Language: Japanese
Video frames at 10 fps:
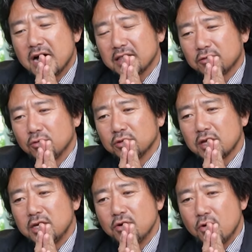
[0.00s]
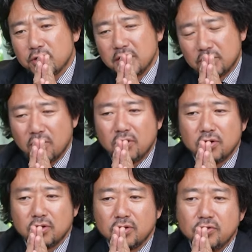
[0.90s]
圧倒的に大きいと
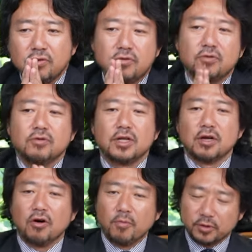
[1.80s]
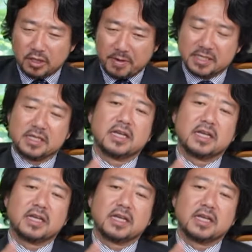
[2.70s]
いうふうに思ってます。